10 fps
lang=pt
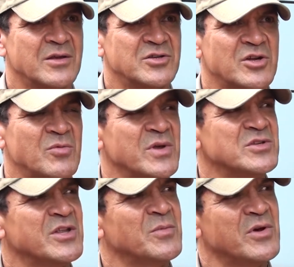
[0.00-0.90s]

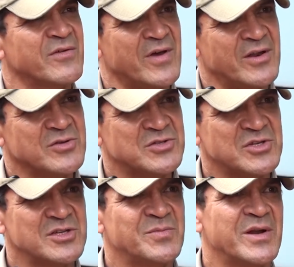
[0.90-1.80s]
geralmente demora vários
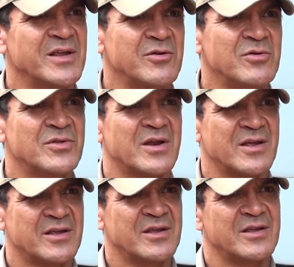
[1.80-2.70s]
dias para
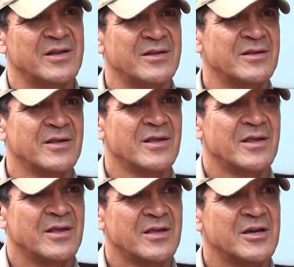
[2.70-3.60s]
encontrar. Ele
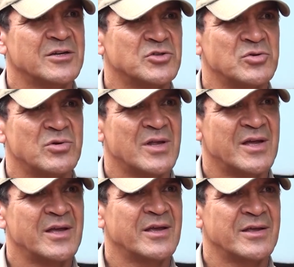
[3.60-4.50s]
enganchou
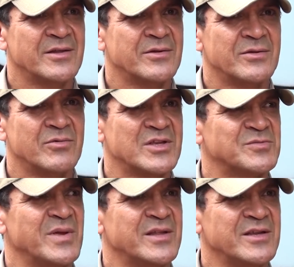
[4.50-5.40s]
lá umas
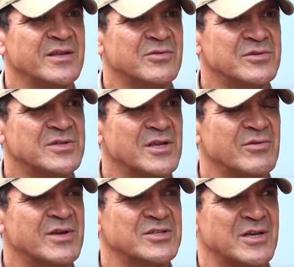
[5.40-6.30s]
pedras e
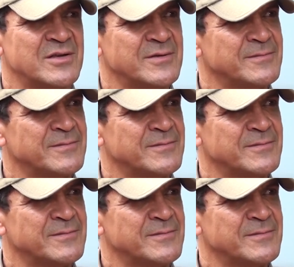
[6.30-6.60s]
conseguiram achar.